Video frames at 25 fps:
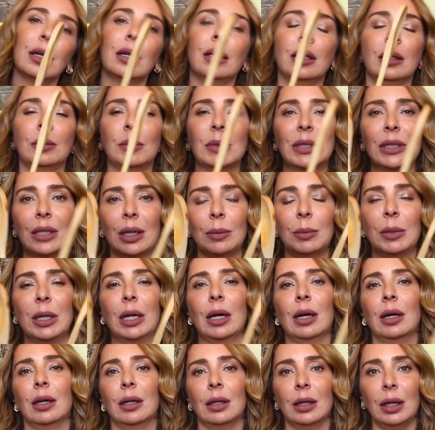اللي
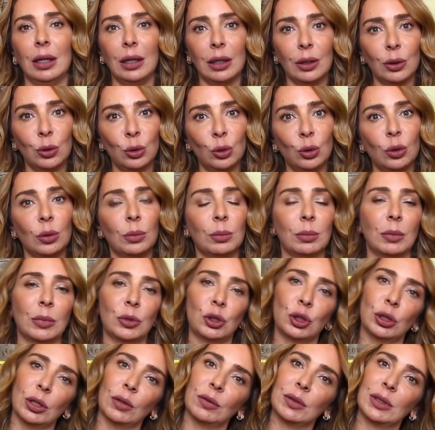بنستعملها للحلو
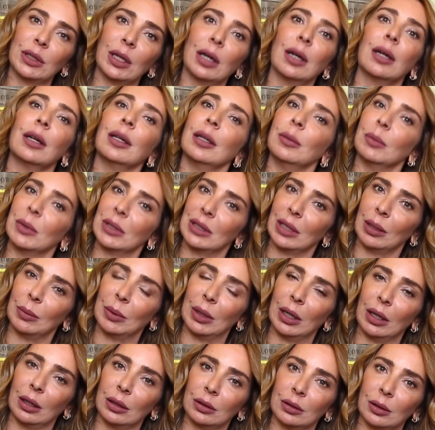مش نفسها اللي
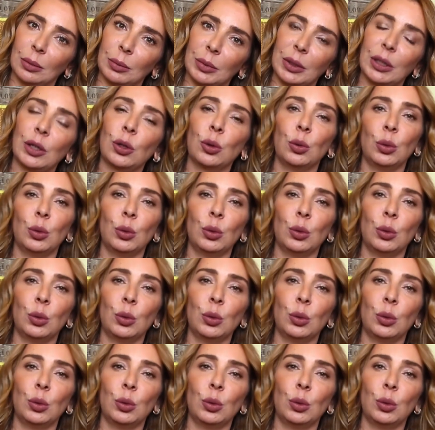بنستعملها للطبيخ